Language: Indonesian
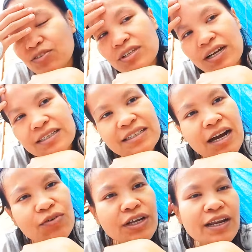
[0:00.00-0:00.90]
itu sangat
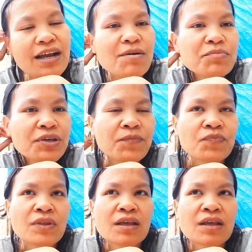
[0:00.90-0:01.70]
jauh dari kami